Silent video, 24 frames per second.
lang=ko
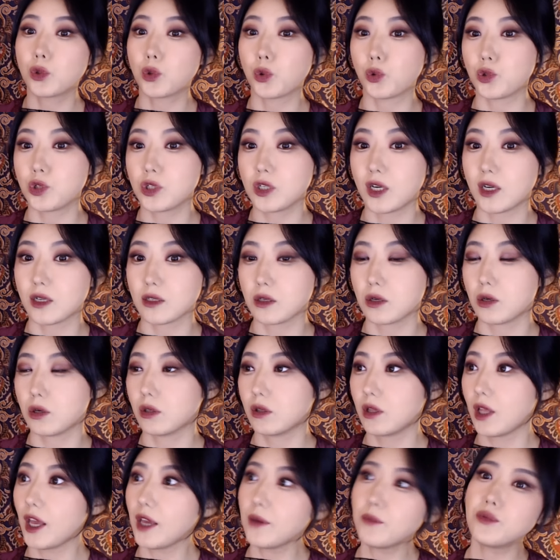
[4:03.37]
그 도시
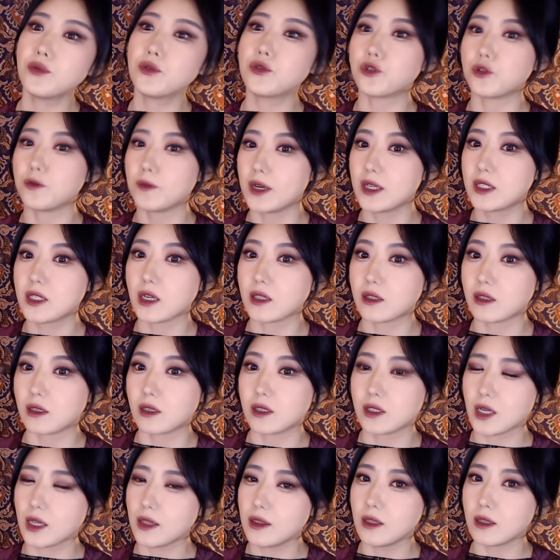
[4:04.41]
가서 테이프
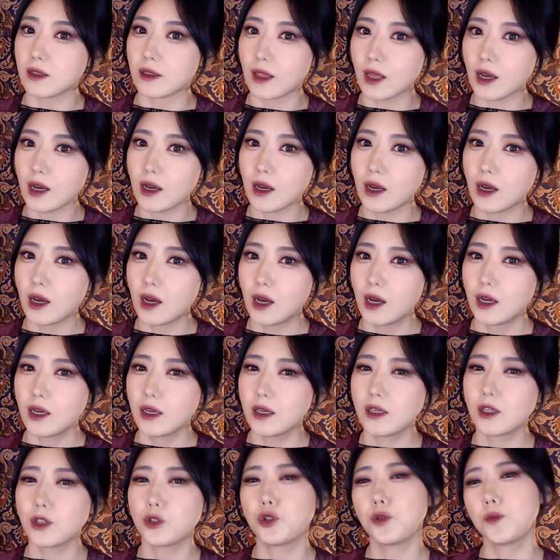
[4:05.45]
구매자들을 찾는다?
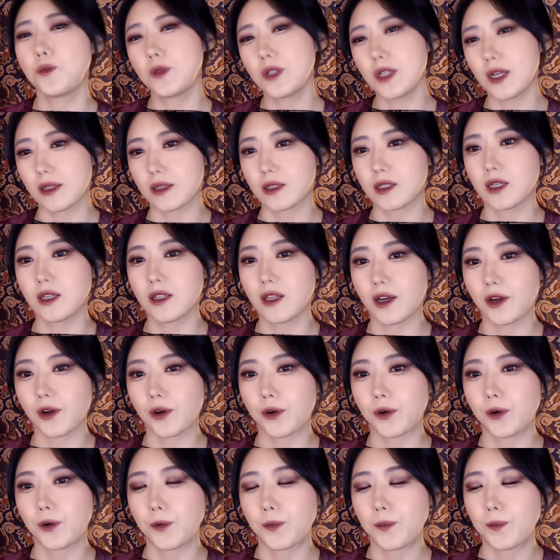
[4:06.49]
이게 쉽지
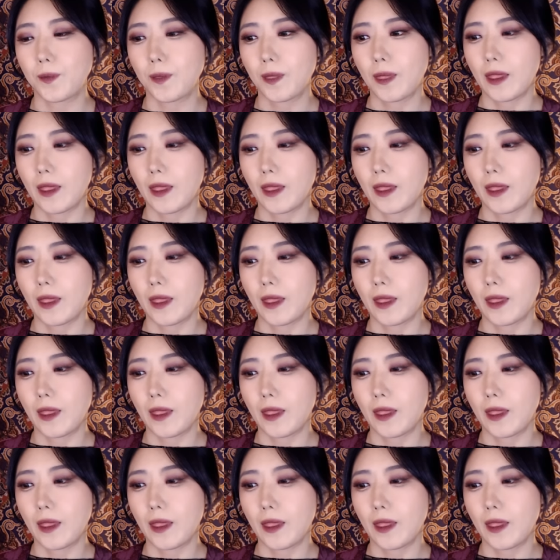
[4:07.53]
않잖아요.